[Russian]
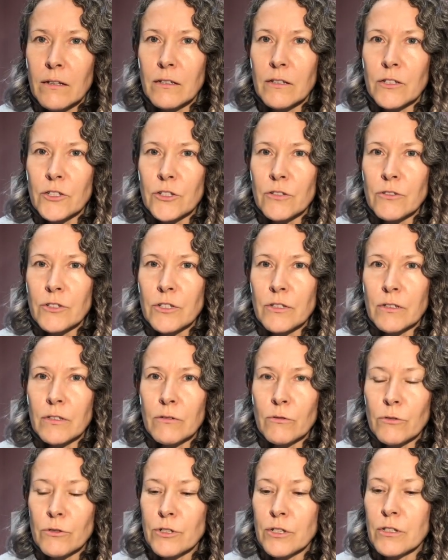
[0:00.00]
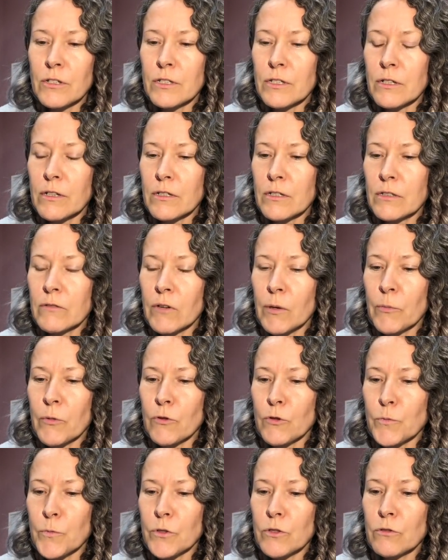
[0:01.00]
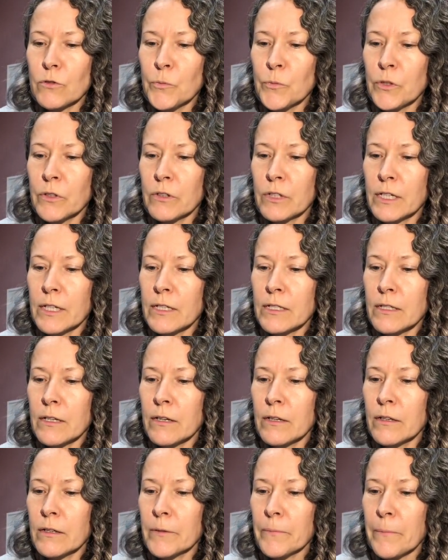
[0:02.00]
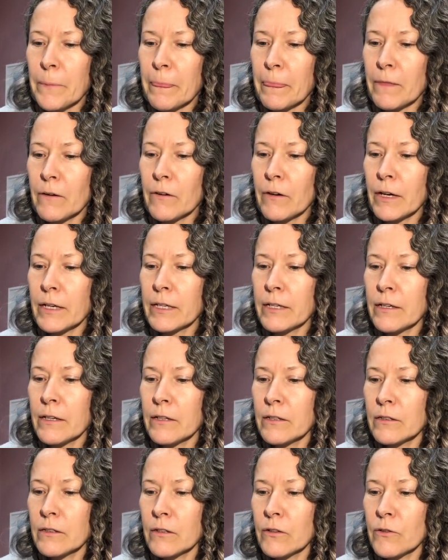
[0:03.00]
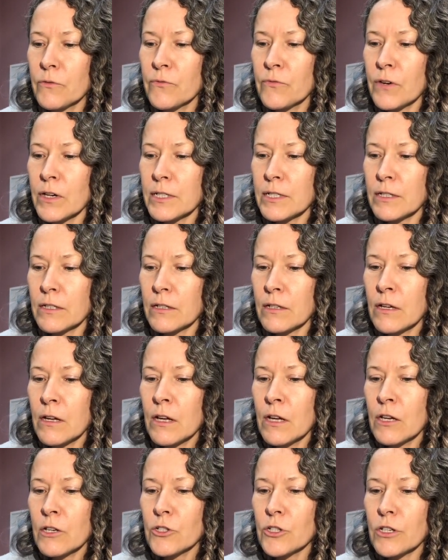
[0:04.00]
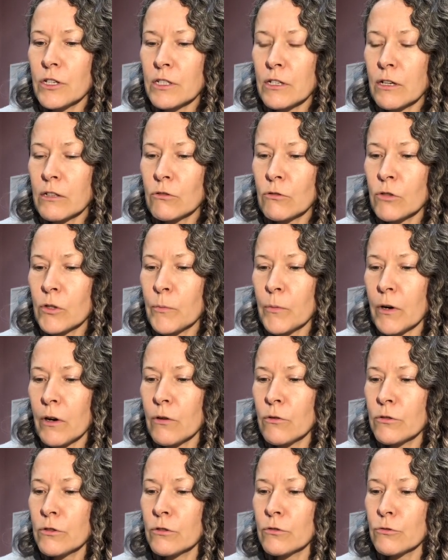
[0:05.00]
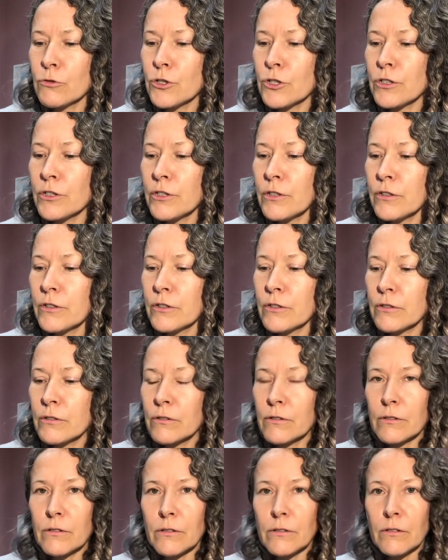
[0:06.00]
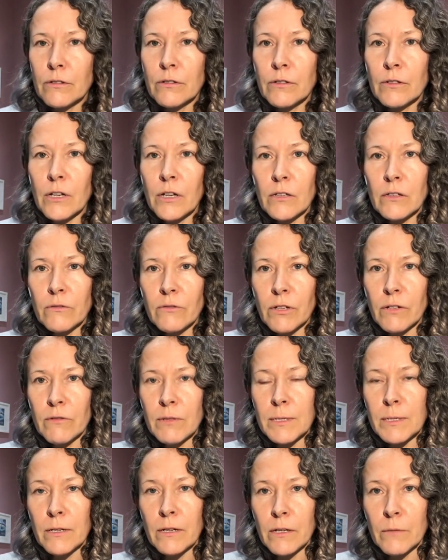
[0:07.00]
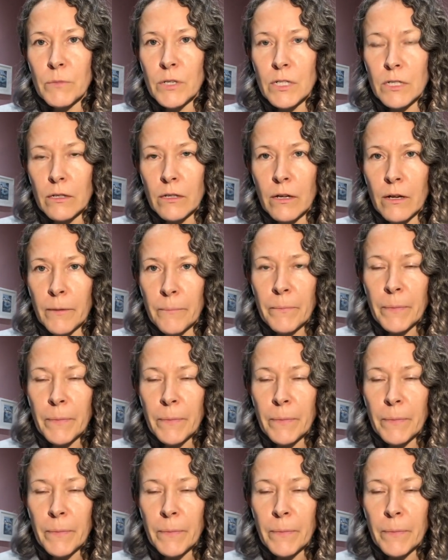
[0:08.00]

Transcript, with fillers: Еще очень, очень интересный вопрос поступил. Есть ли какие-то фазы, через которые проходит ученик данного ремесла?